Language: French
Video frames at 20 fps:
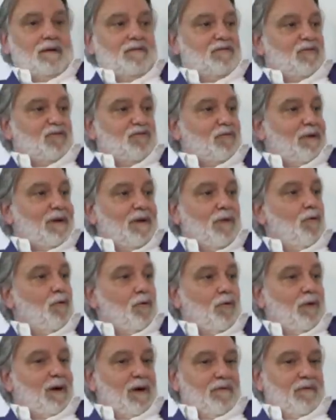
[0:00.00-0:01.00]
Je serais
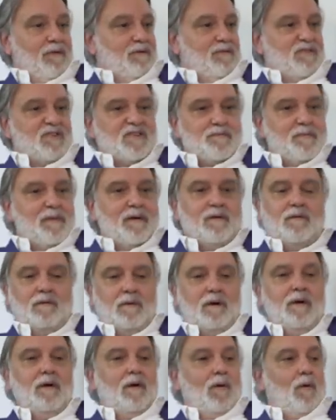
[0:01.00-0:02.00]
heureux et ravi. J'espère que,
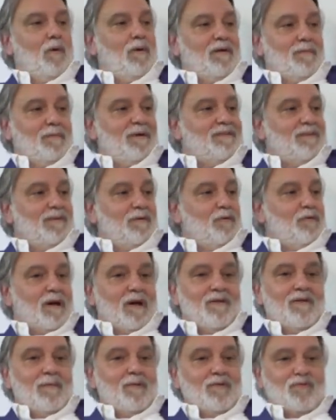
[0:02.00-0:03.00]
honnêtement, ça va nous
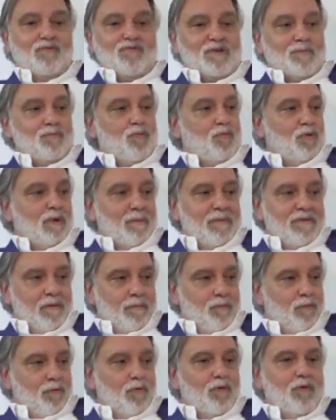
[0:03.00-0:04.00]
arriver parce que j'ai beaucoup
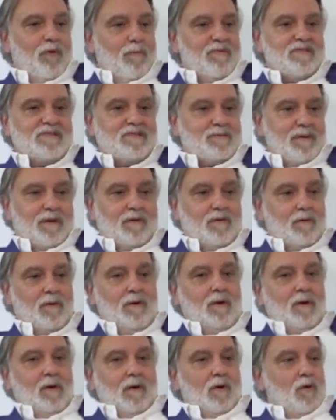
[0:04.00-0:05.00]
d'ambition pour le club et j'espère
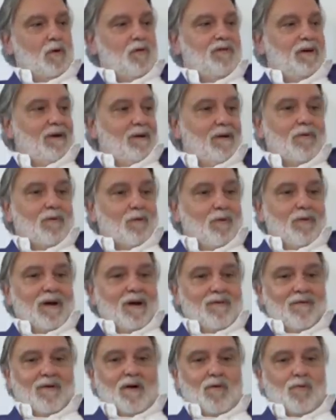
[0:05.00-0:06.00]
qu'on va qu'on
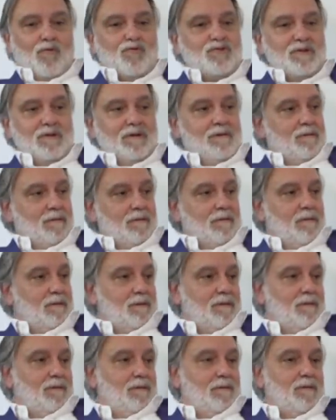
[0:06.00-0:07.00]
arrivera à accrocher
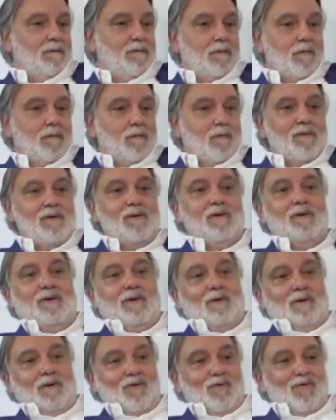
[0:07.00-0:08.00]
le
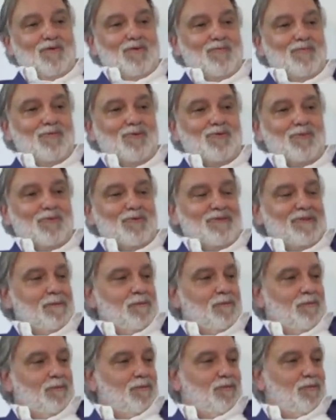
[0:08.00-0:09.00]
plus tôt
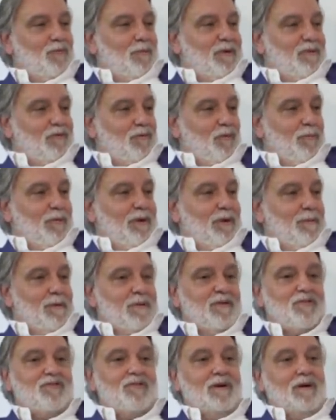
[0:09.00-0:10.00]
possible une place européenne.
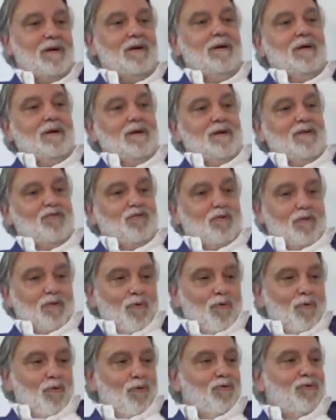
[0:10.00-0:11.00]
Mais déjà,
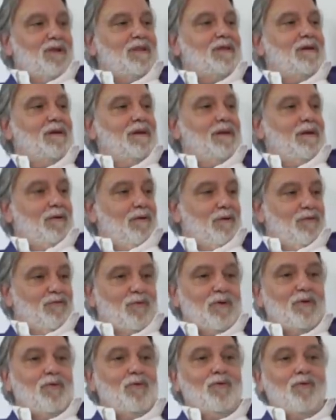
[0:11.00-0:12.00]
Soyons heureux d'être en Ligue
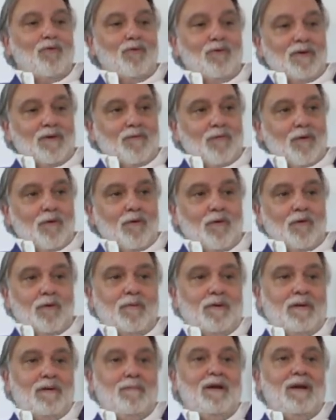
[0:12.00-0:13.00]
soyons heureux d'avoir un
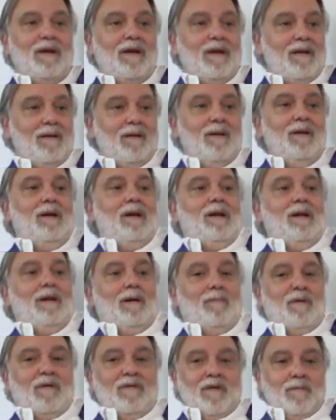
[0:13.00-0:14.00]
club qui, malgré
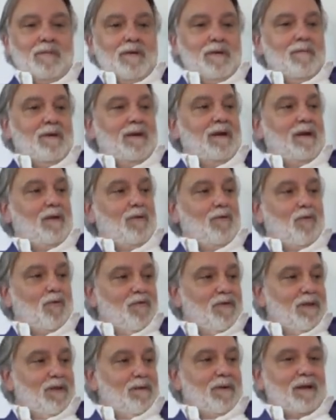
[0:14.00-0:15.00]
la pandémie, malgré le
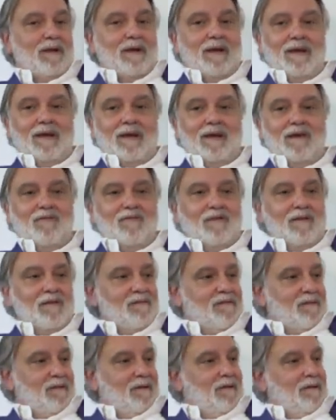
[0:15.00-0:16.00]
Covid, malgré les crises
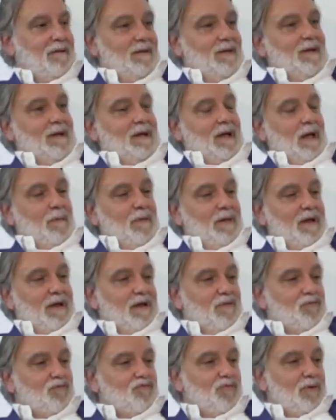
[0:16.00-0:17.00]
financières, eh ben,
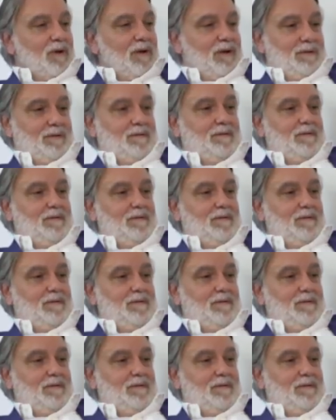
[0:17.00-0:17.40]
est toujours là.